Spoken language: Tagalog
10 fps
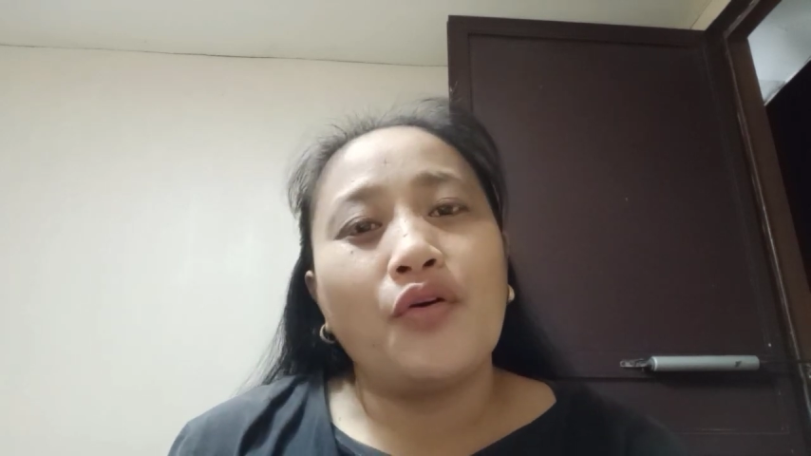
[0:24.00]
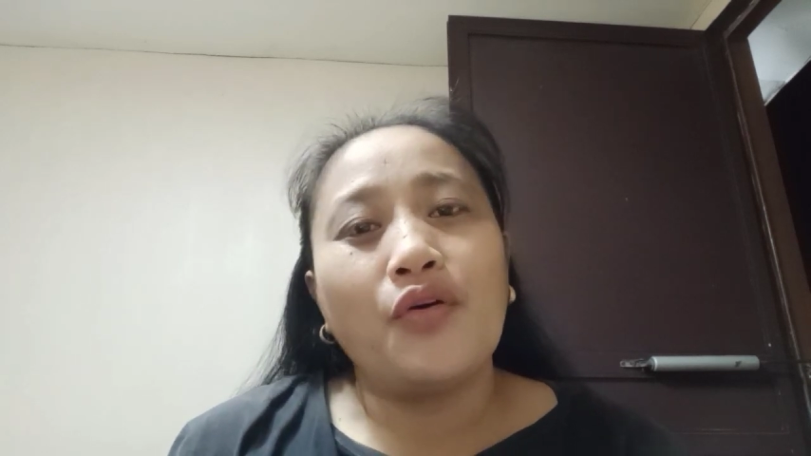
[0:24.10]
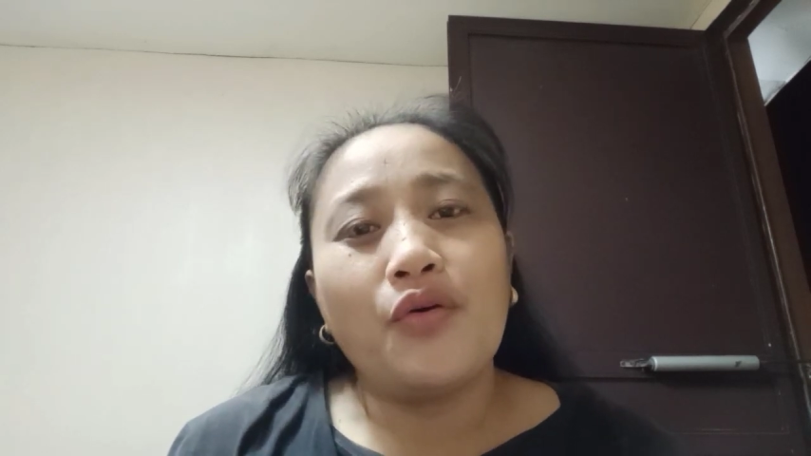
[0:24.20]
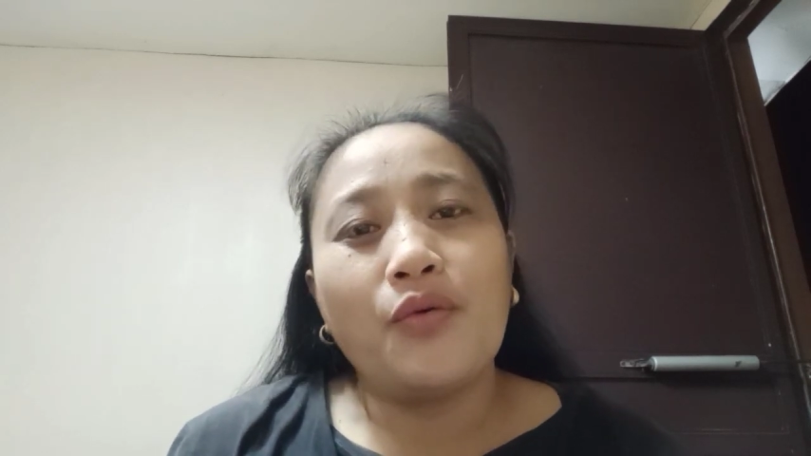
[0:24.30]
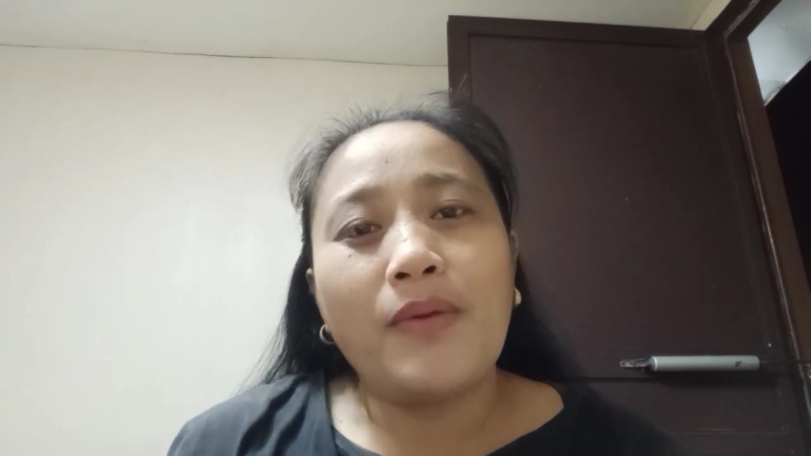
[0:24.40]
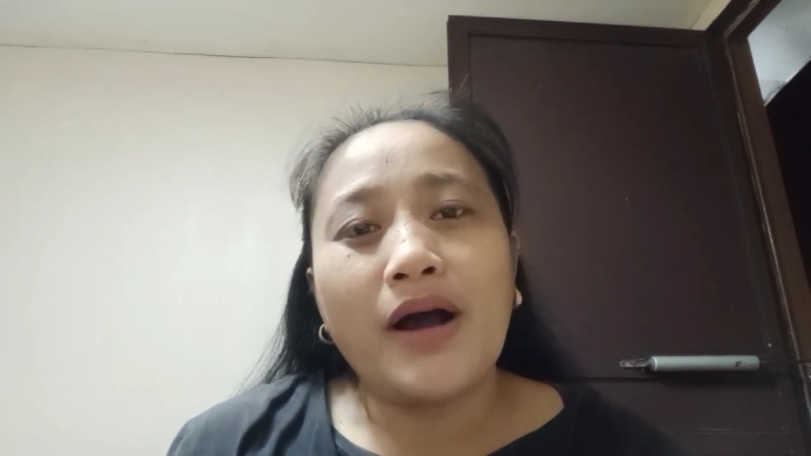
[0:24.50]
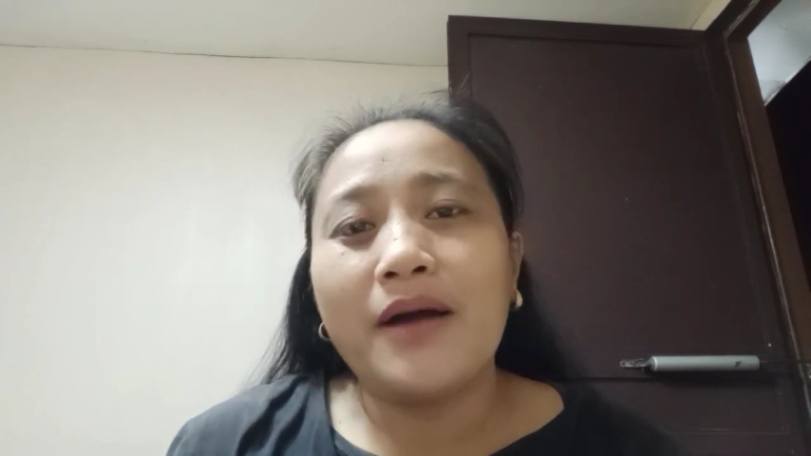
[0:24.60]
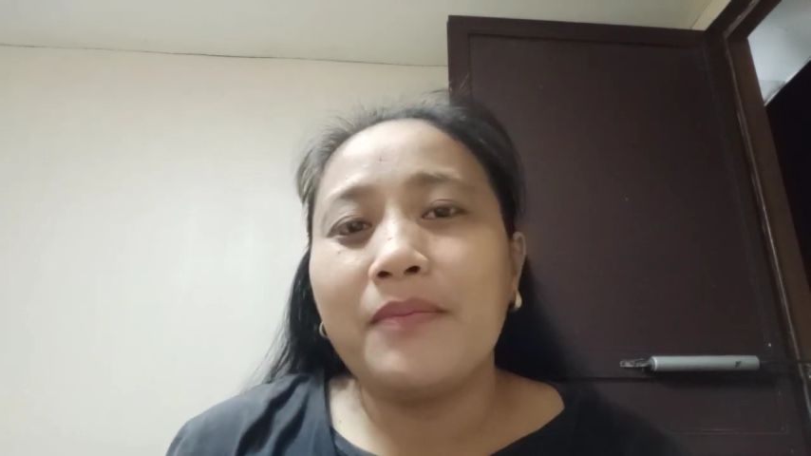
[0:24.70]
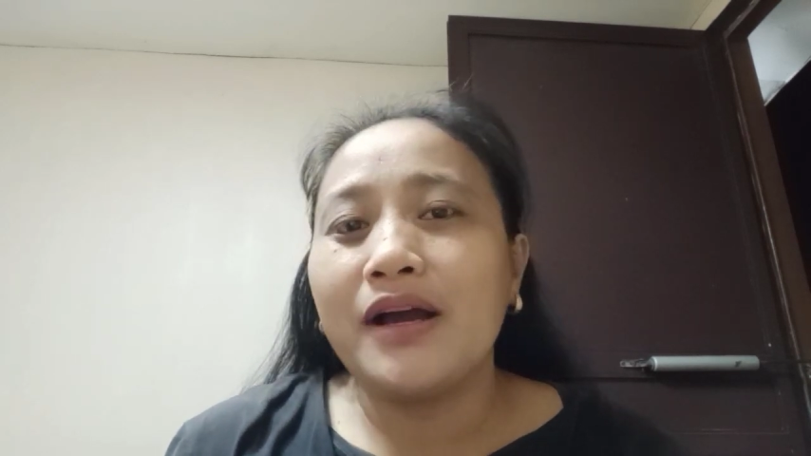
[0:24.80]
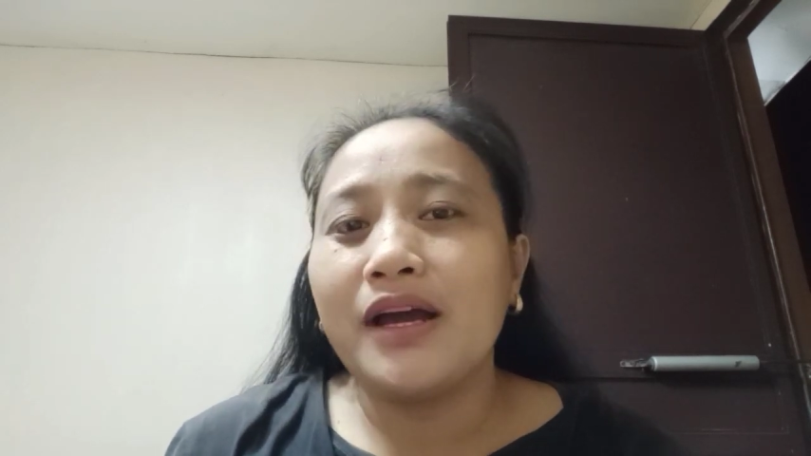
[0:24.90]
o
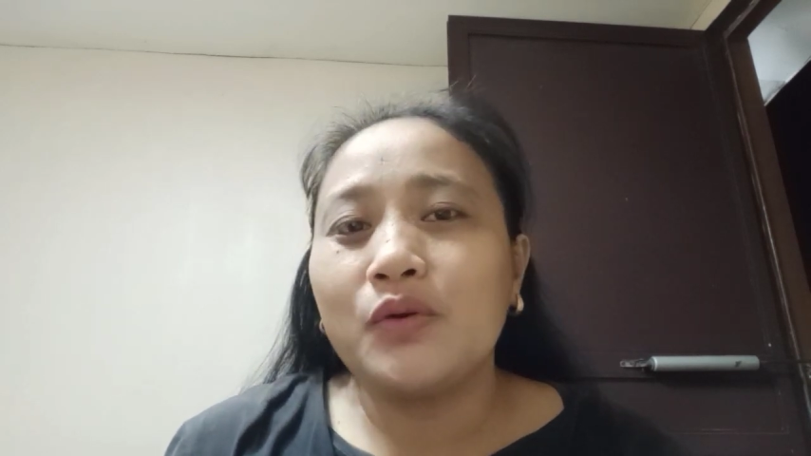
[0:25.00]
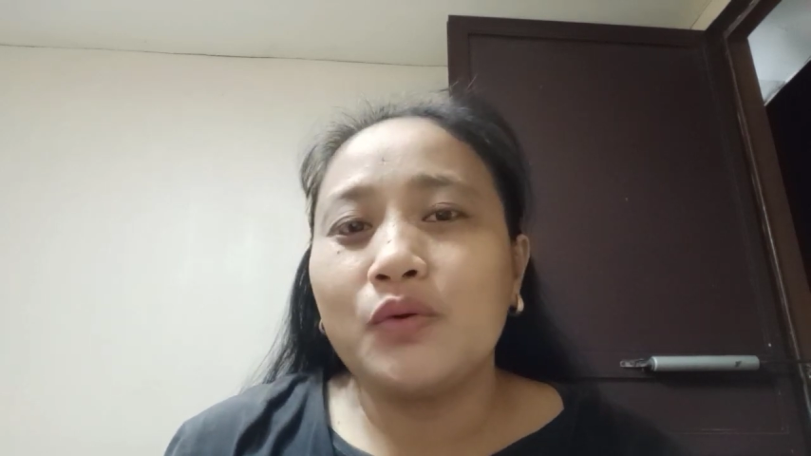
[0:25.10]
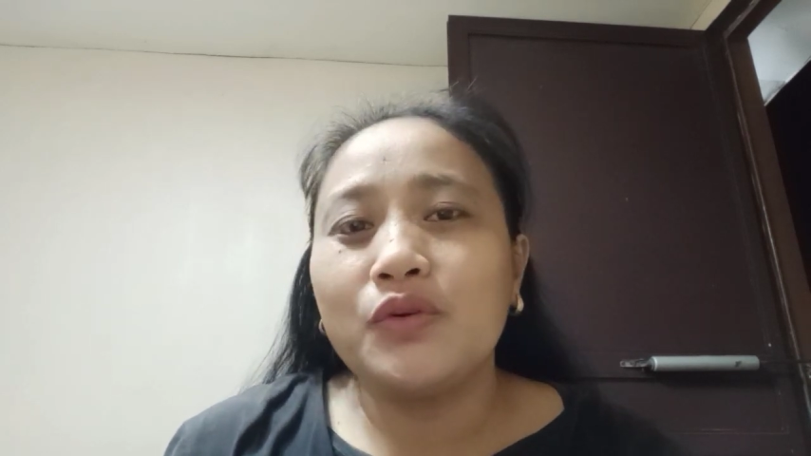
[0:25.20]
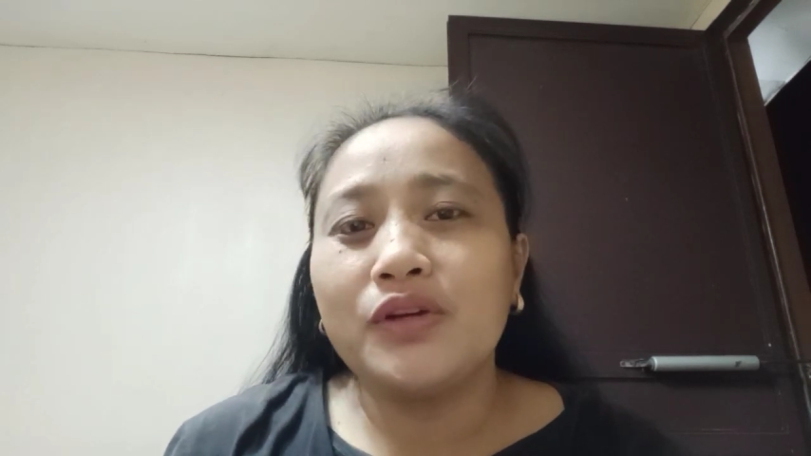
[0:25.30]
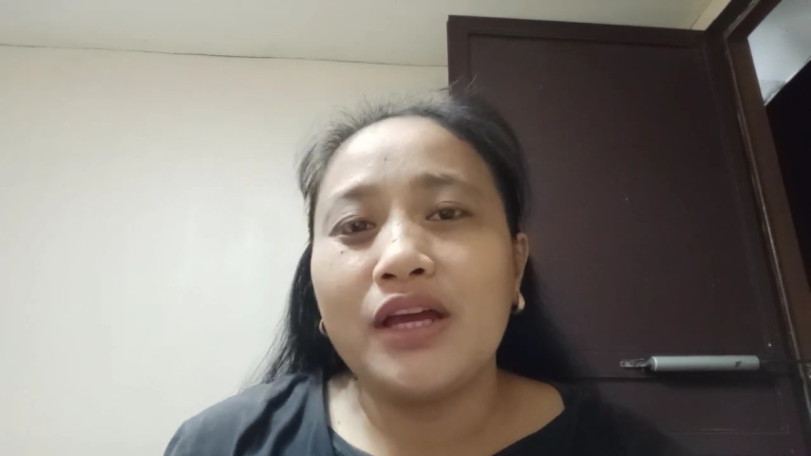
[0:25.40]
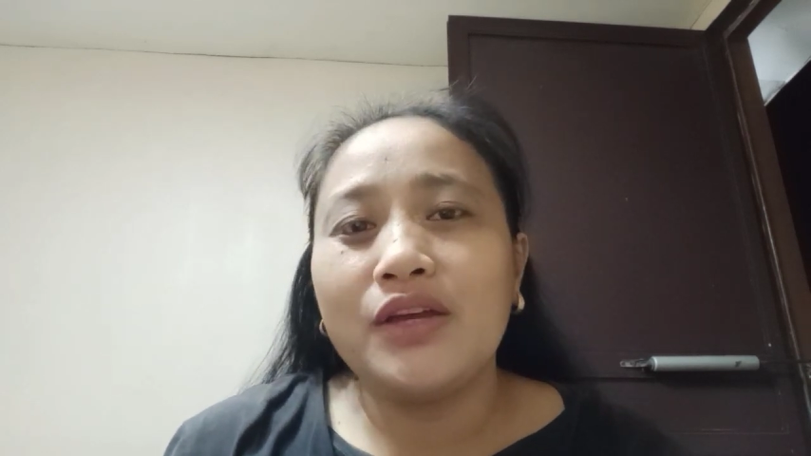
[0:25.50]
baka magkaroon